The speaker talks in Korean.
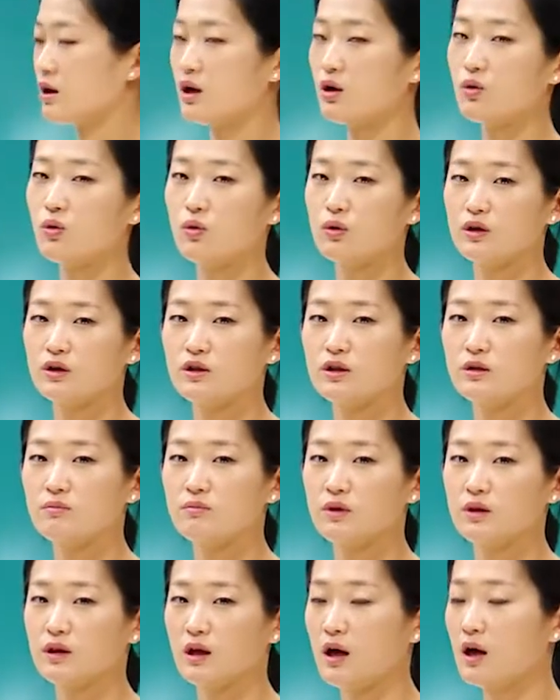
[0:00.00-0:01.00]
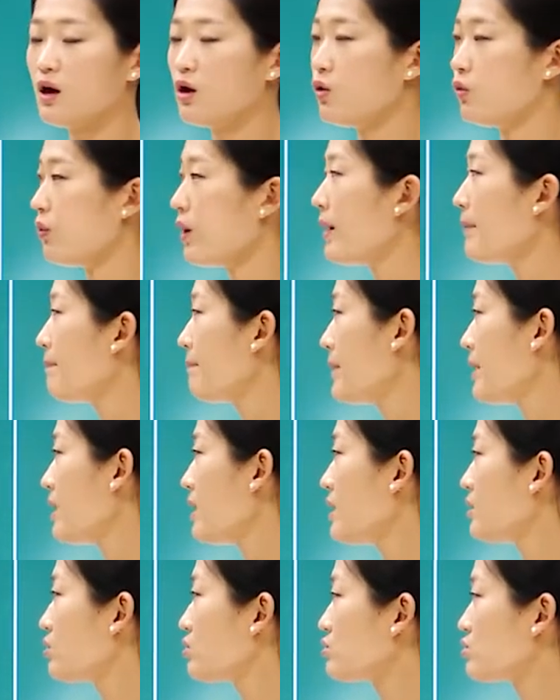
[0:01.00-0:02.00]
하고 있습니다.
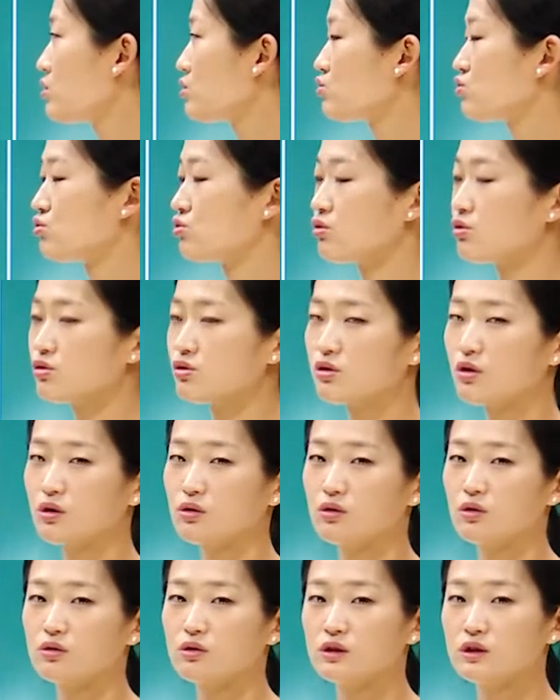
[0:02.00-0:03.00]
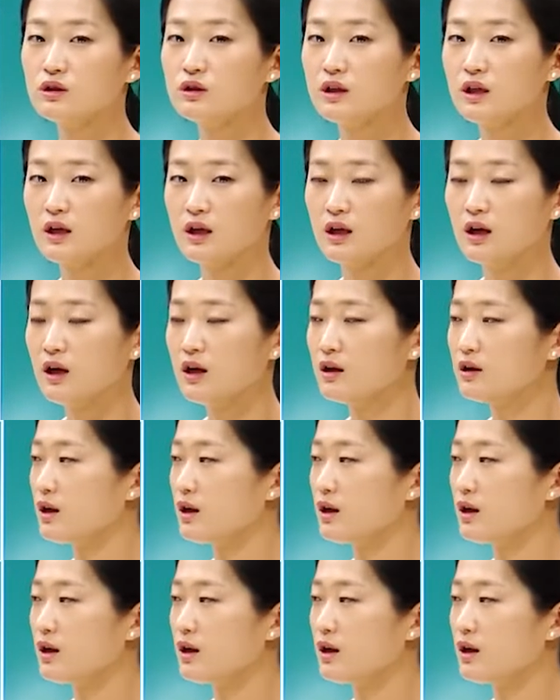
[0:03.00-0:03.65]
화폐로서 주로 쓰였던 은이